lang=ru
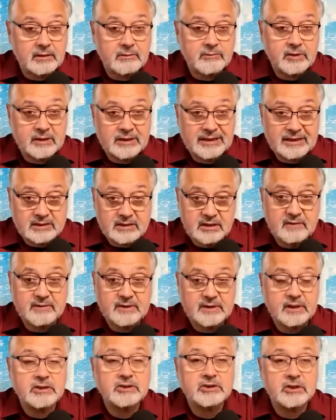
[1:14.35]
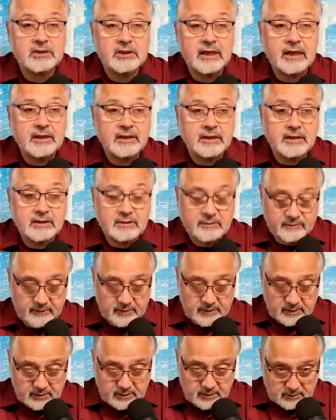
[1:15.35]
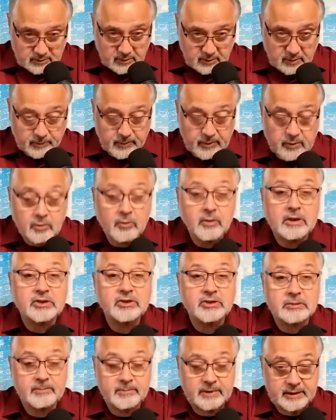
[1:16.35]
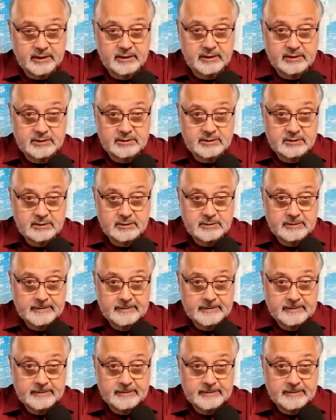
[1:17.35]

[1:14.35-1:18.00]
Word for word: Вот если вы так считаете, вы глубоко ошибаетесь.